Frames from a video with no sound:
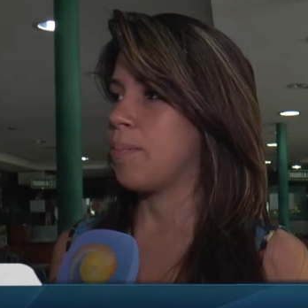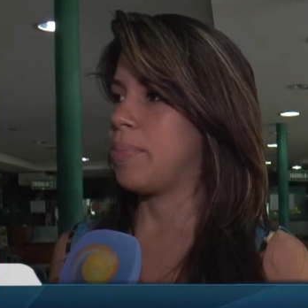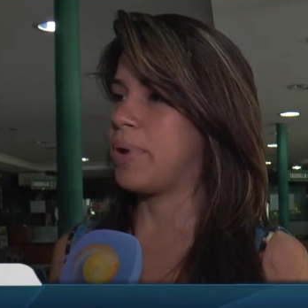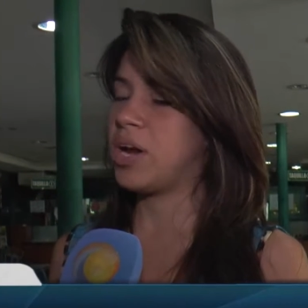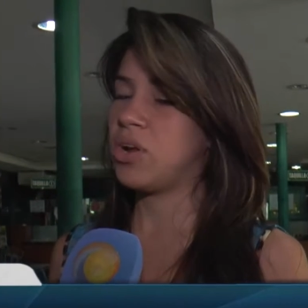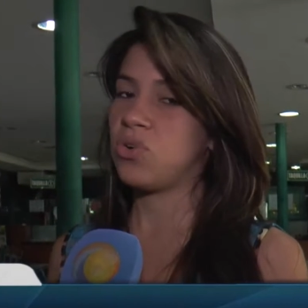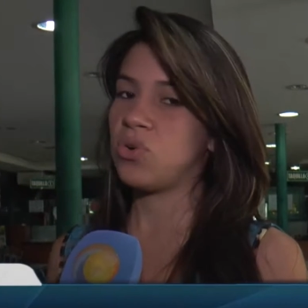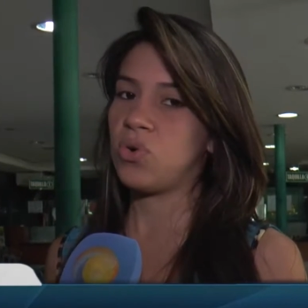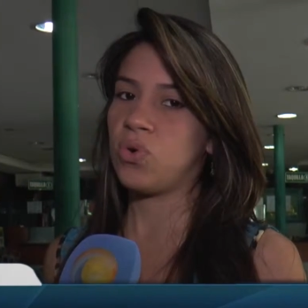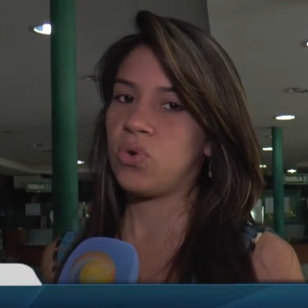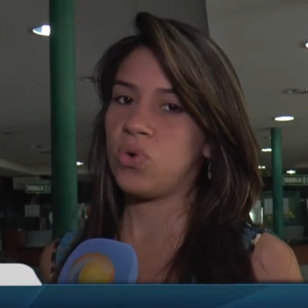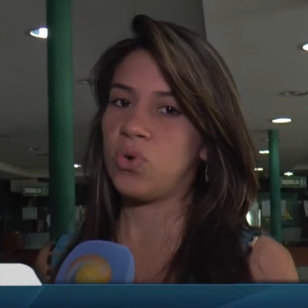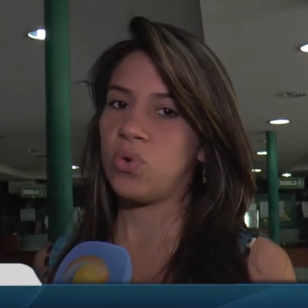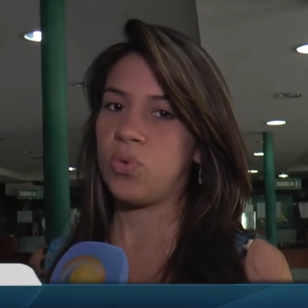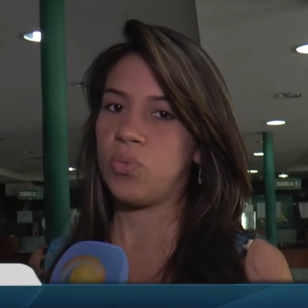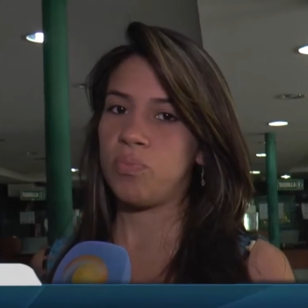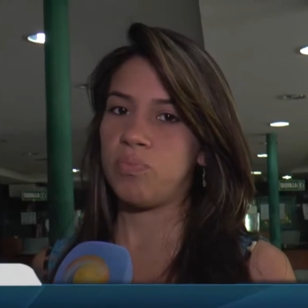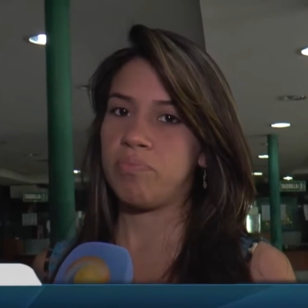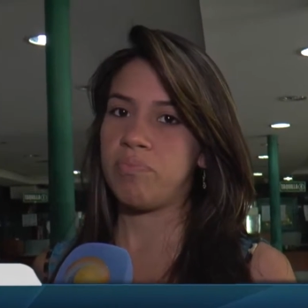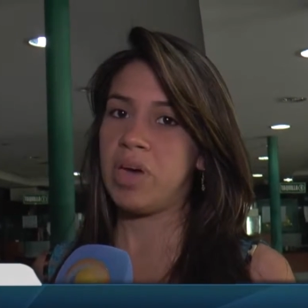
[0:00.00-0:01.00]

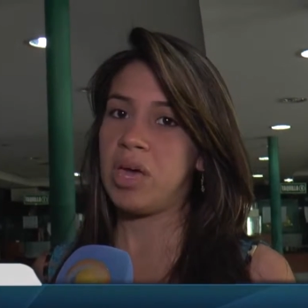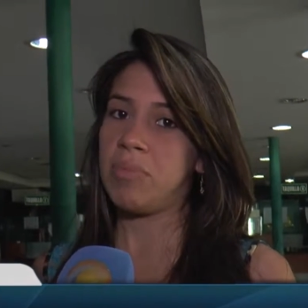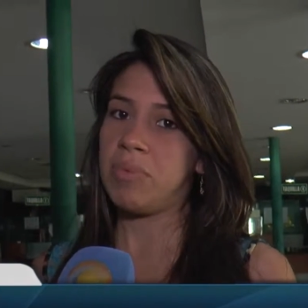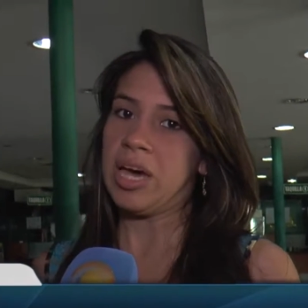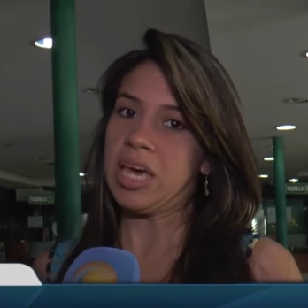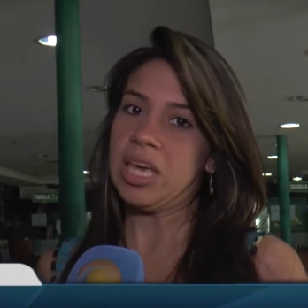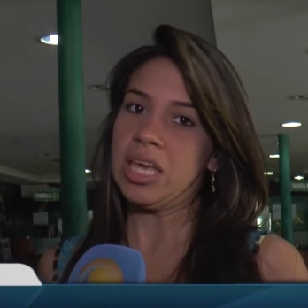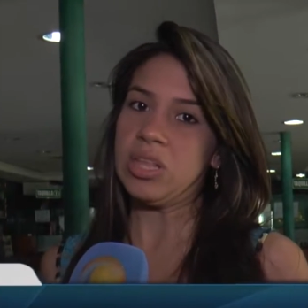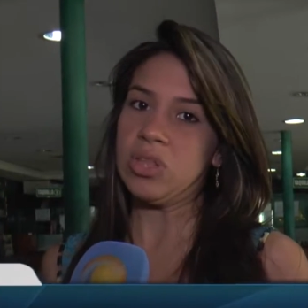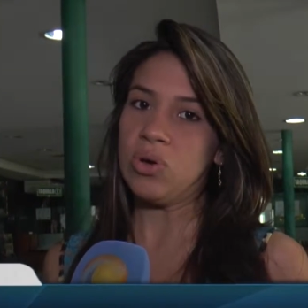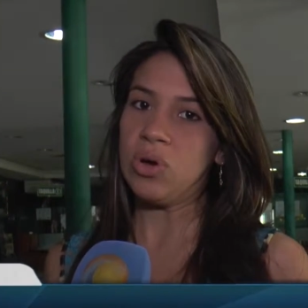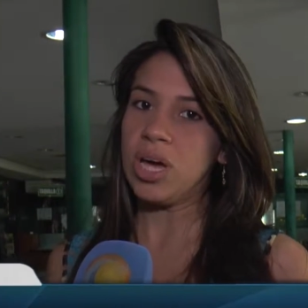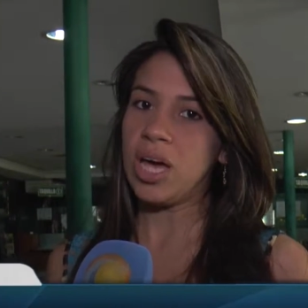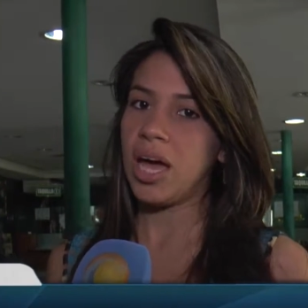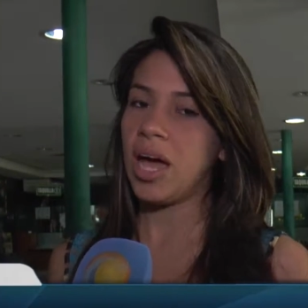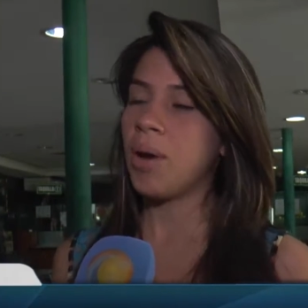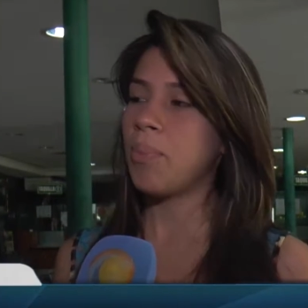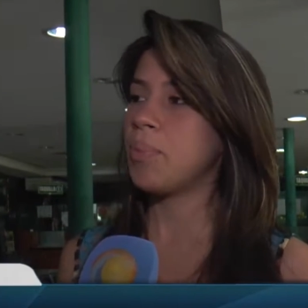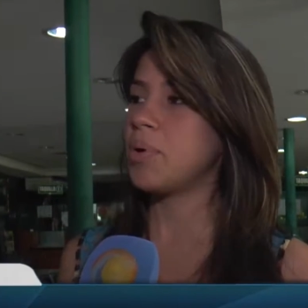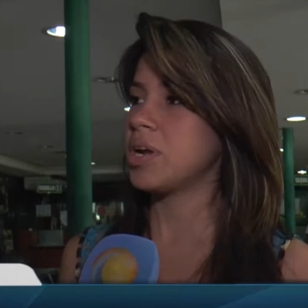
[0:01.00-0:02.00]
Pero me imagino
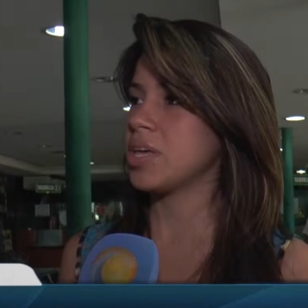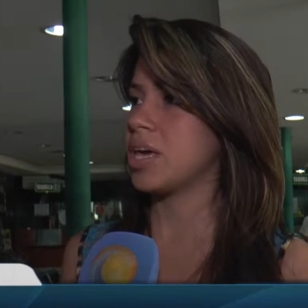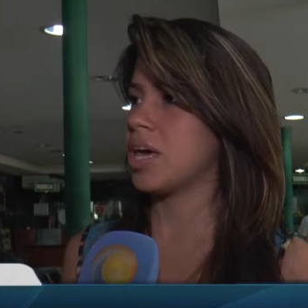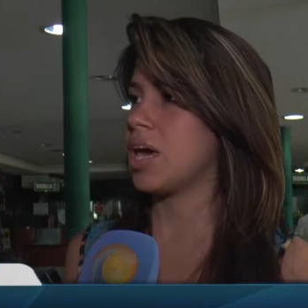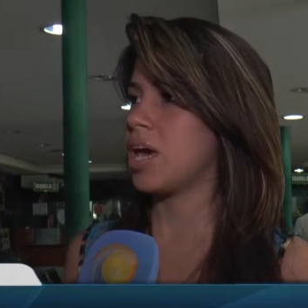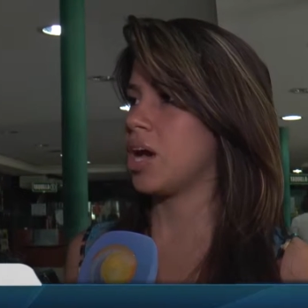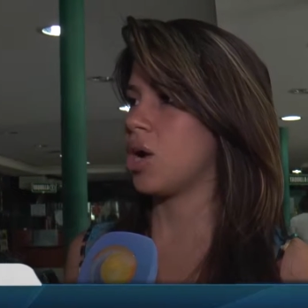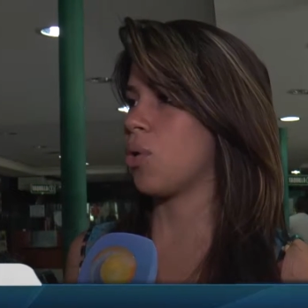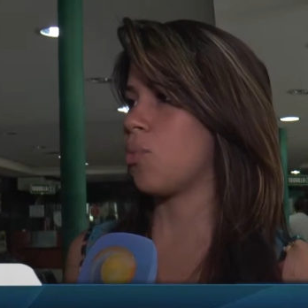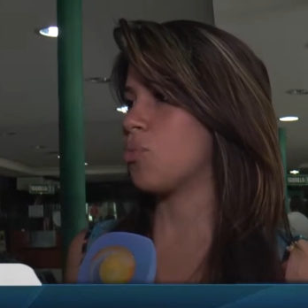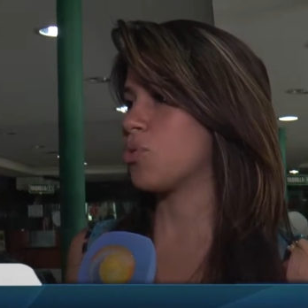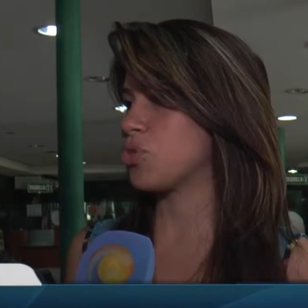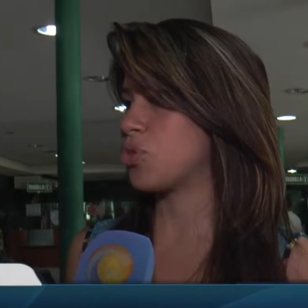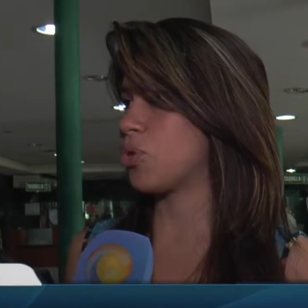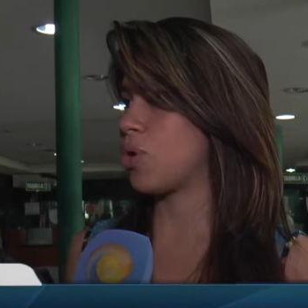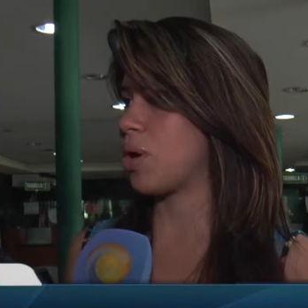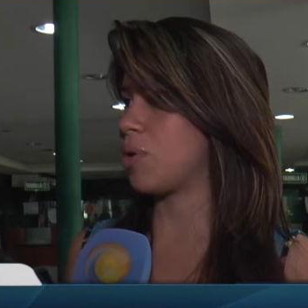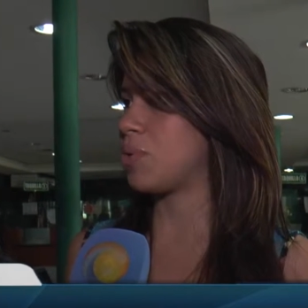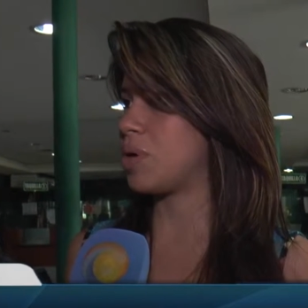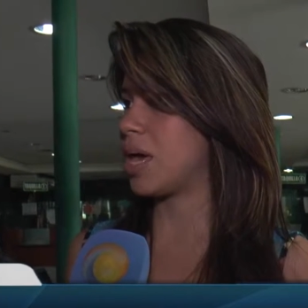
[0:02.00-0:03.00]
que es porque como
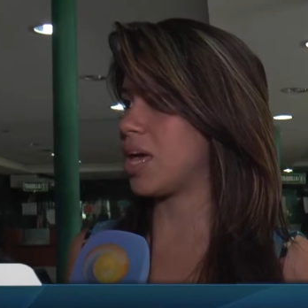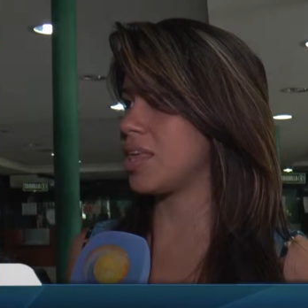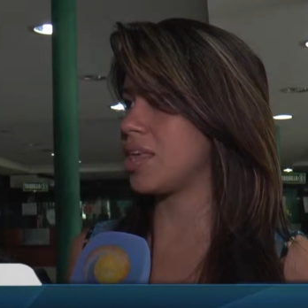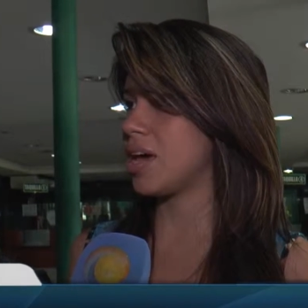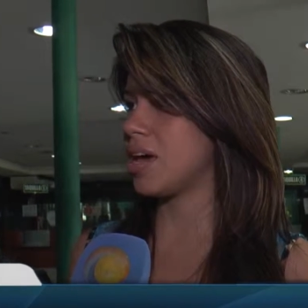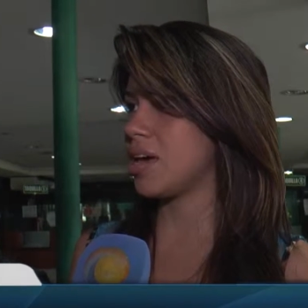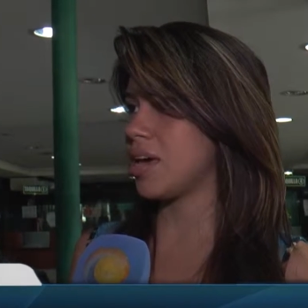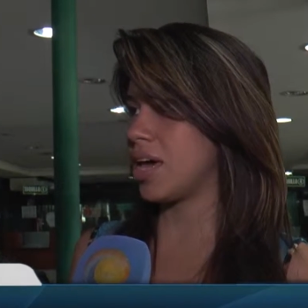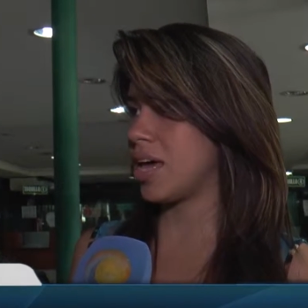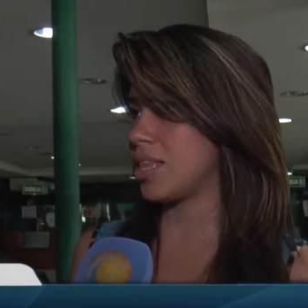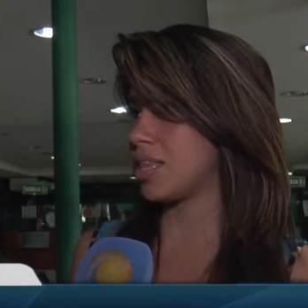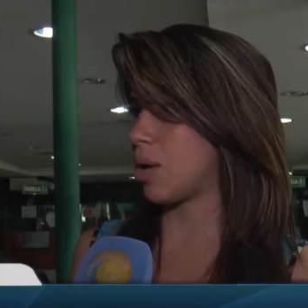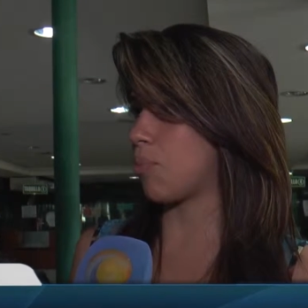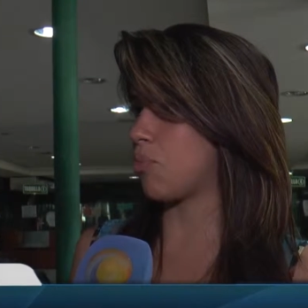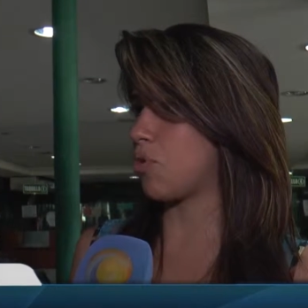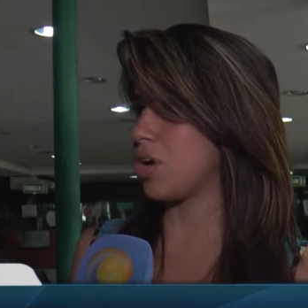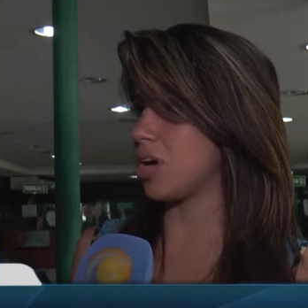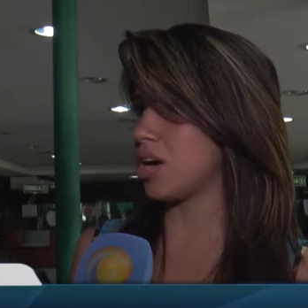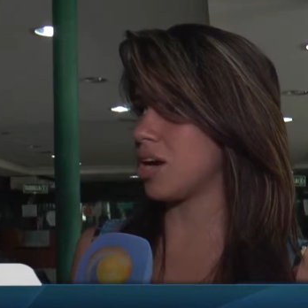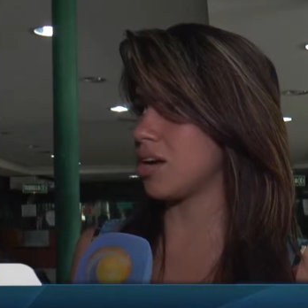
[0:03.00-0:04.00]
todavía ya
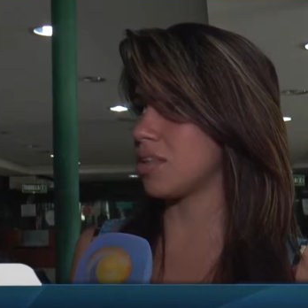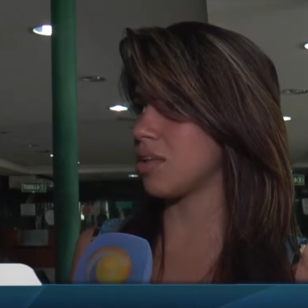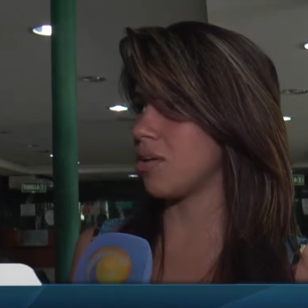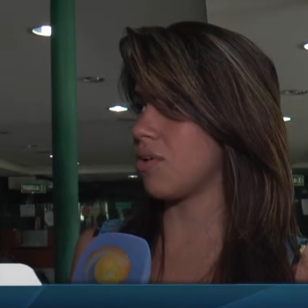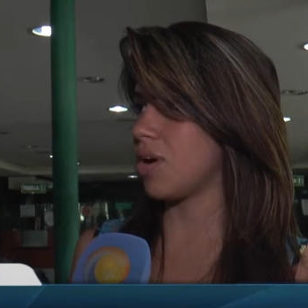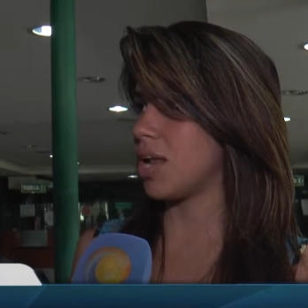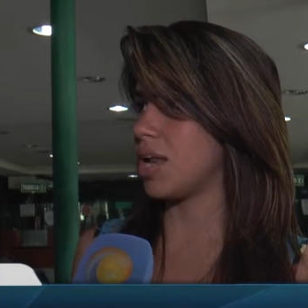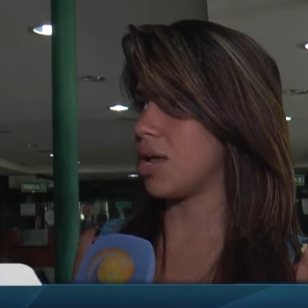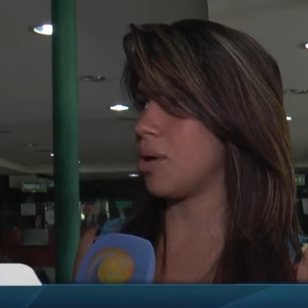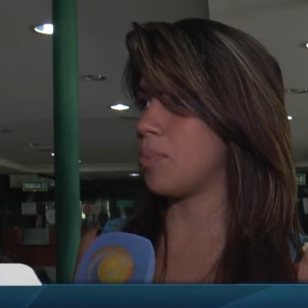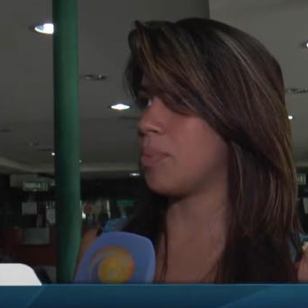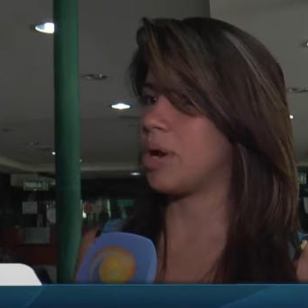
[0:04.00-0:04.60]
estamos en carnavales,